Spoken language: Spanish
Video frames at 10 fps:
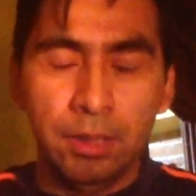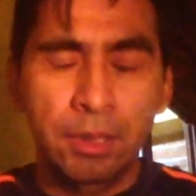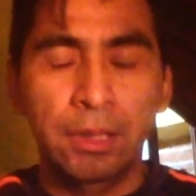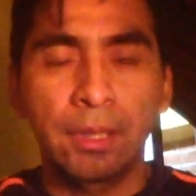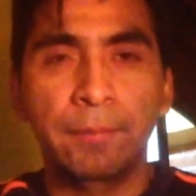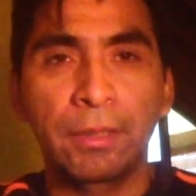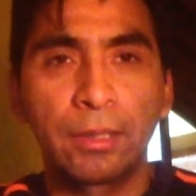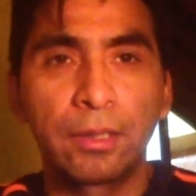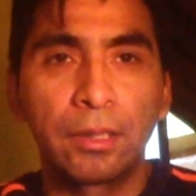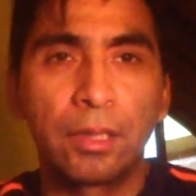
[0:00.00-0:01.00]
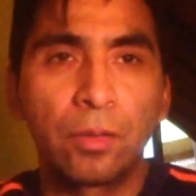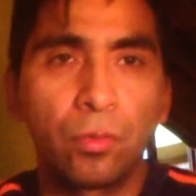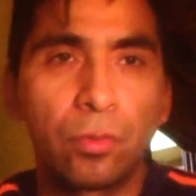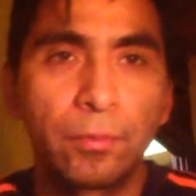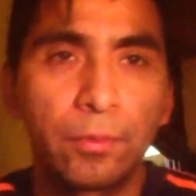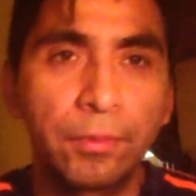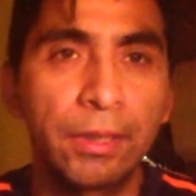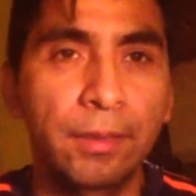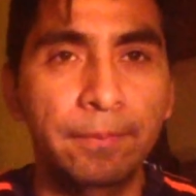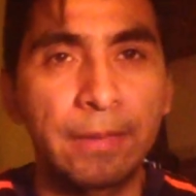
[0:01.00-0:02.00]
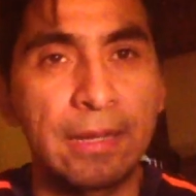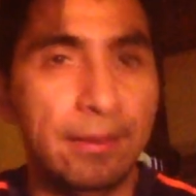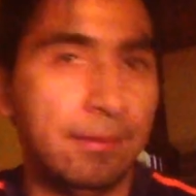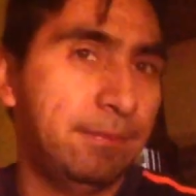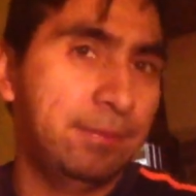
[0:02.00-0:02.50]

en, la página de Cloud viene para